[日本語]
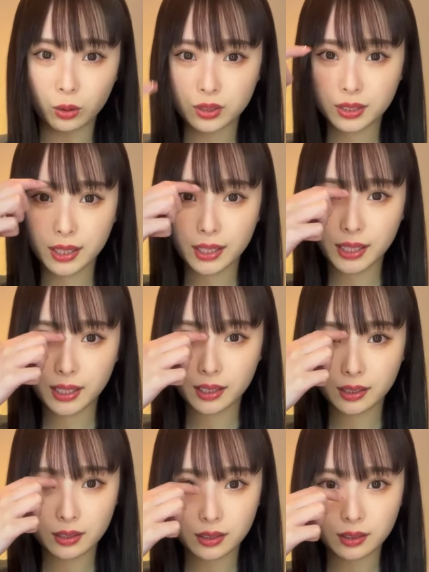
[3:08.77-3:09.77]
お疲
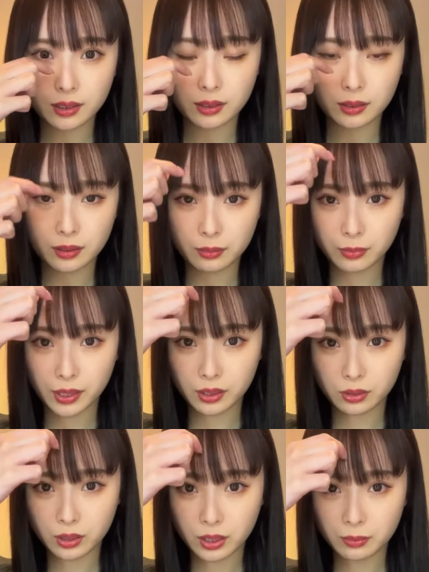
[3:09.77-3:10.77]
れ
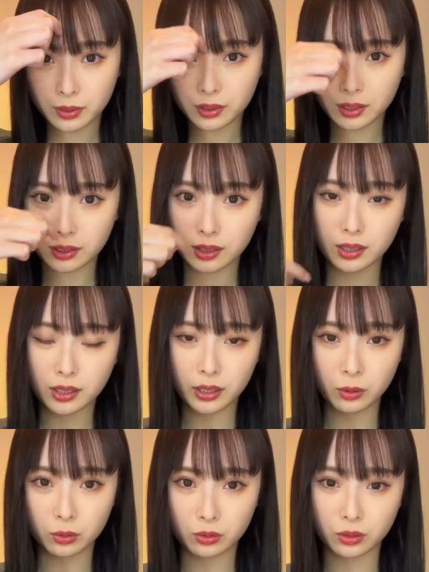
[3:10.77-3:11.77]
バイト頑張ってて
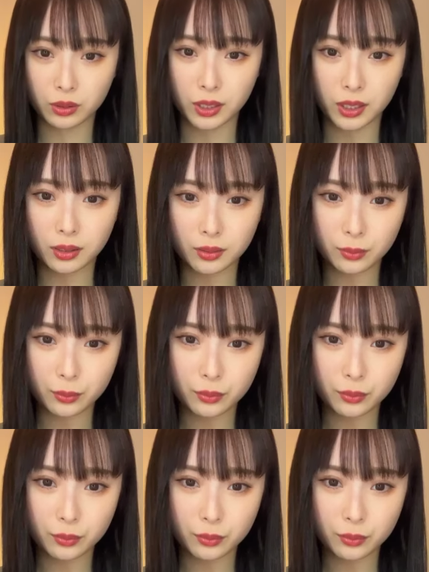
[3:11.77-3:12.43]
偉い本当に